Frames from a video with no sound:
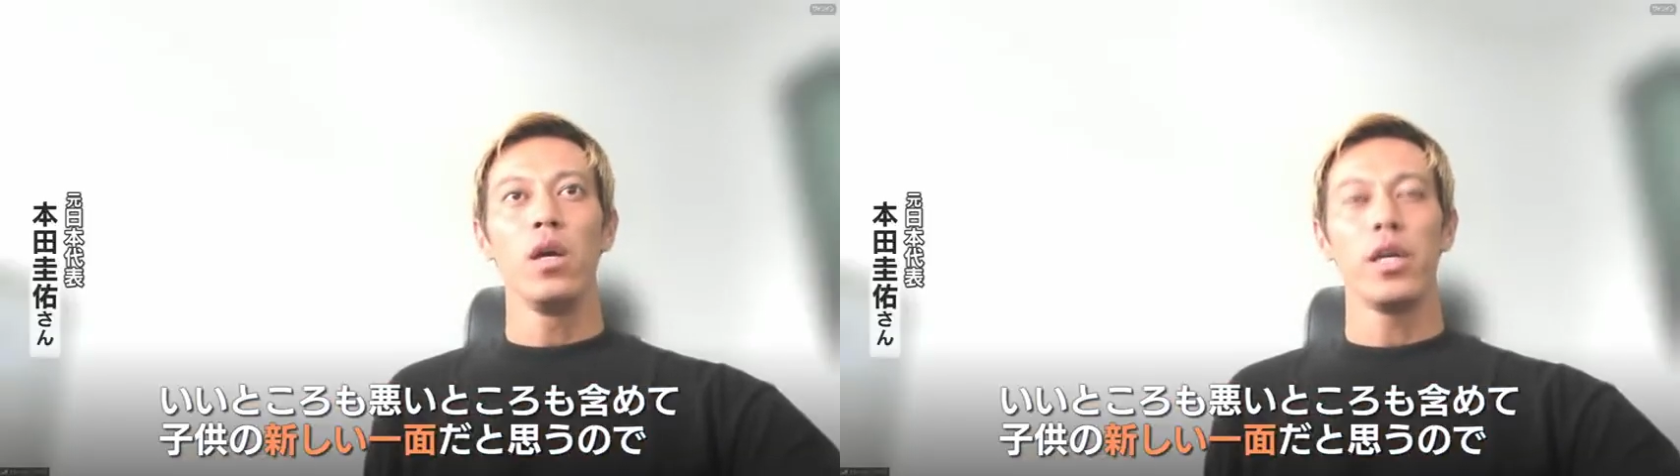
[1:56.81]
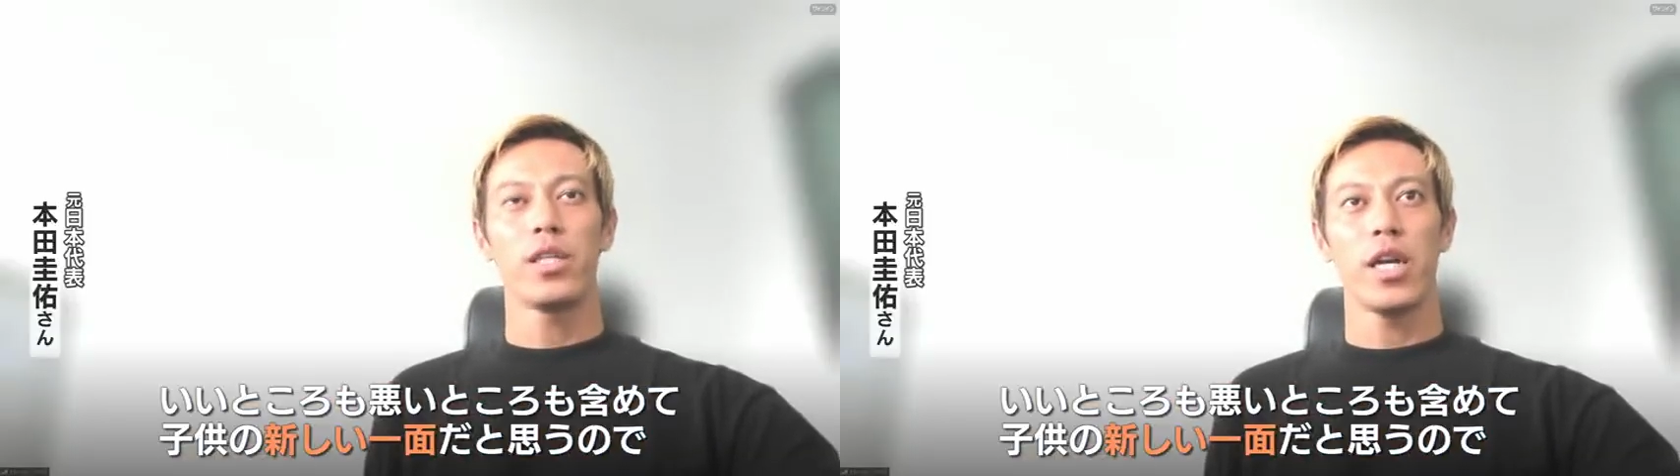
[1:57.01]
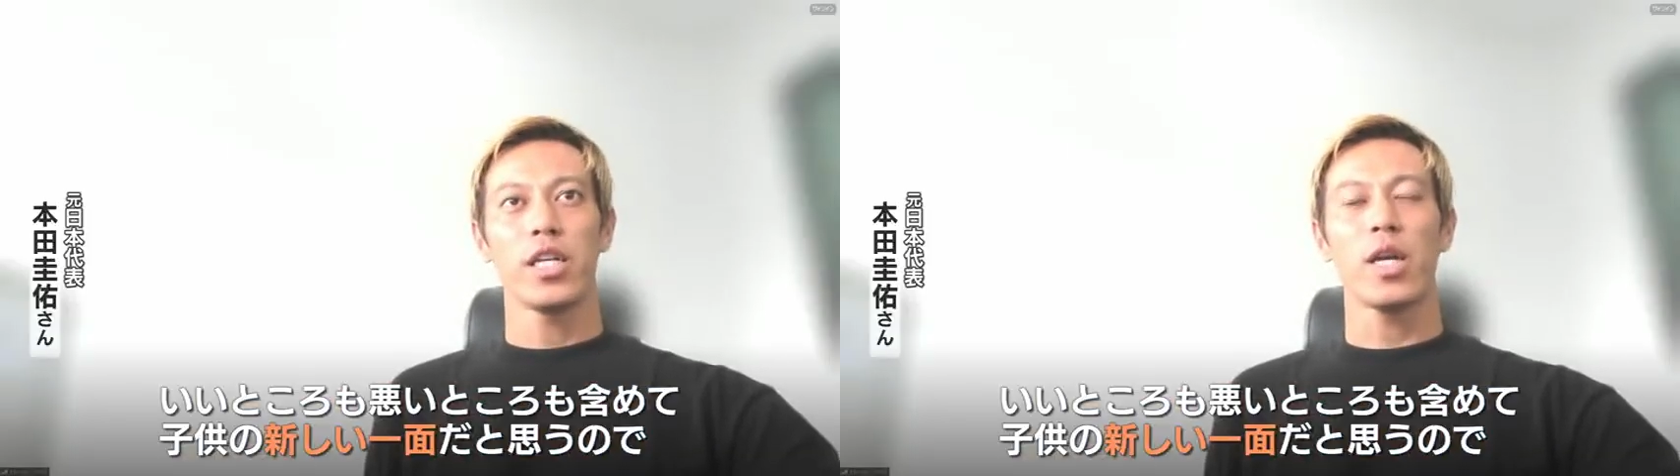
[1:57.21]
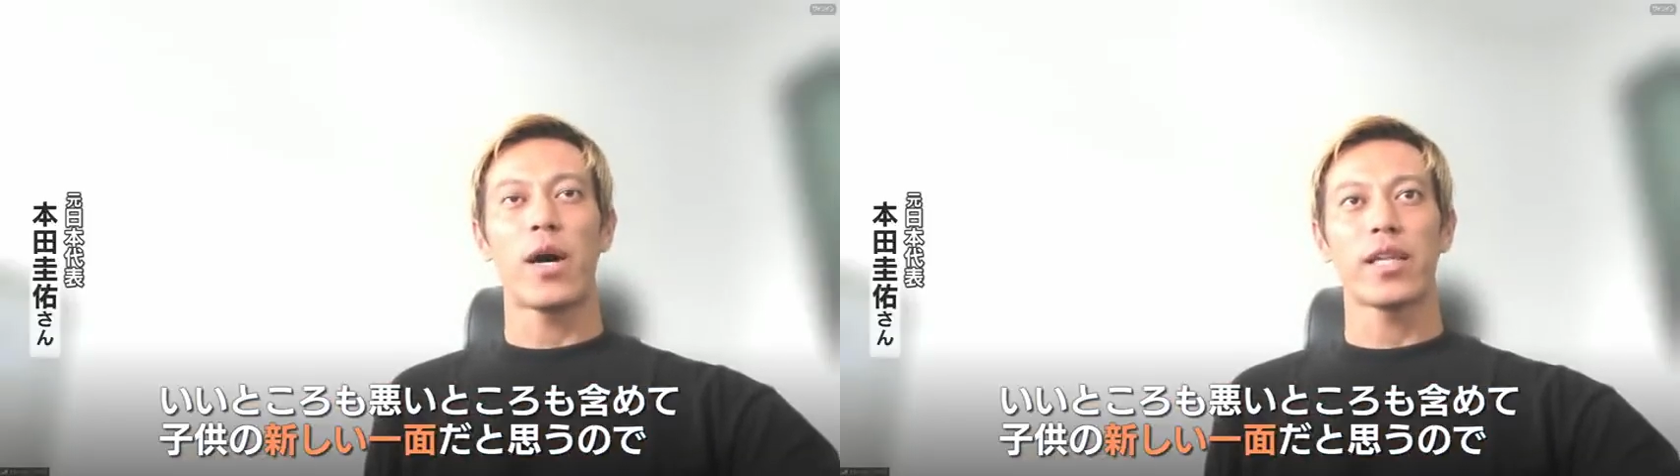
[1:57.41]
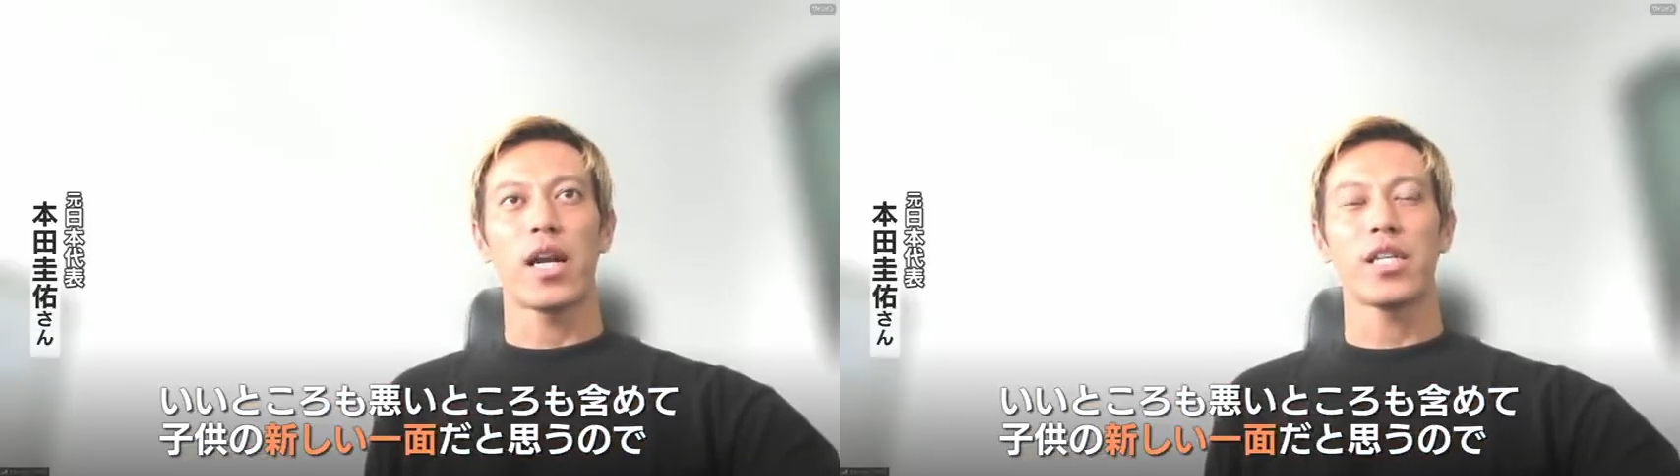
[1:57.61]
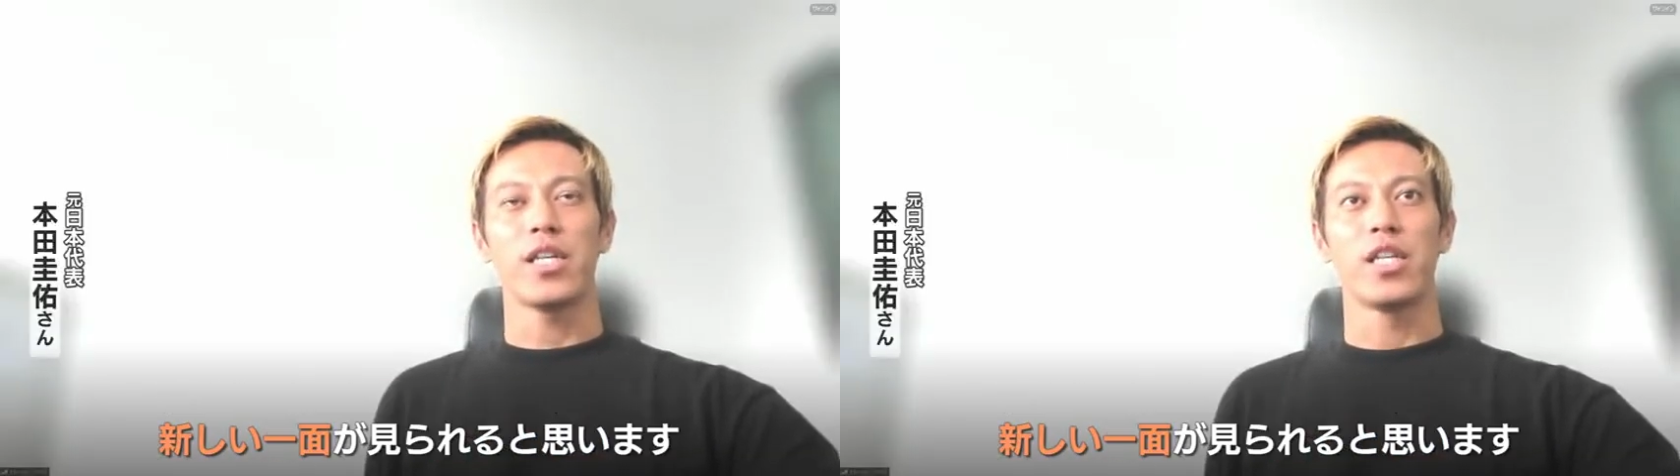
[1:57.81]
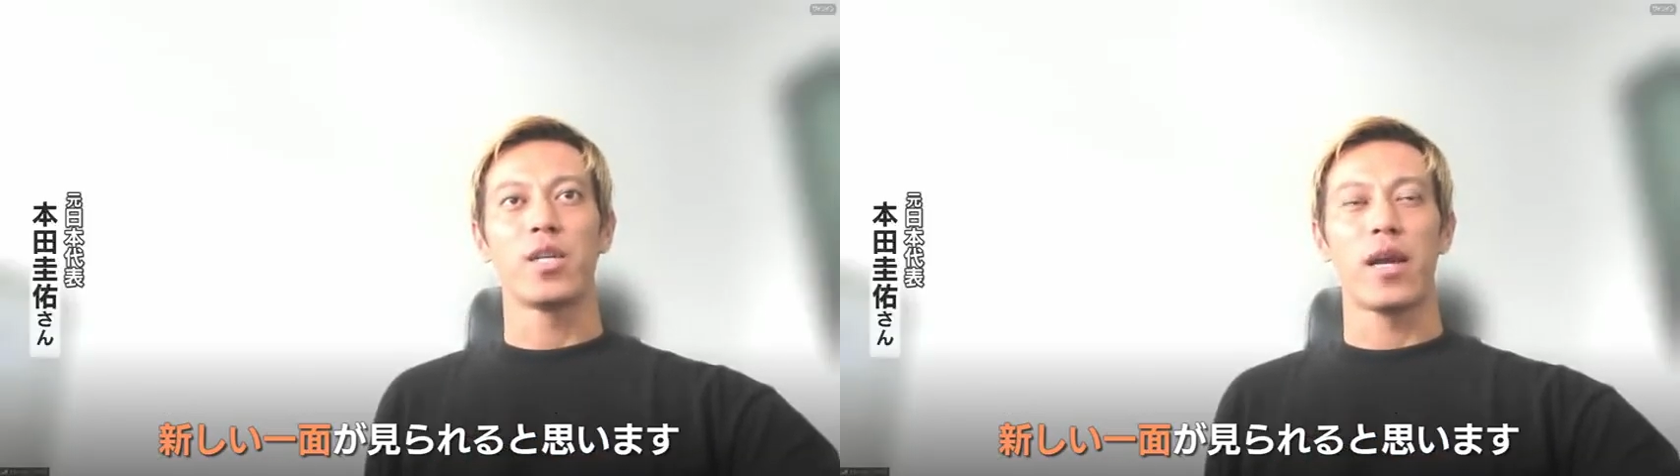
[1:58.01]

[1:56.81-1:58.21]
いずれにしても新しい一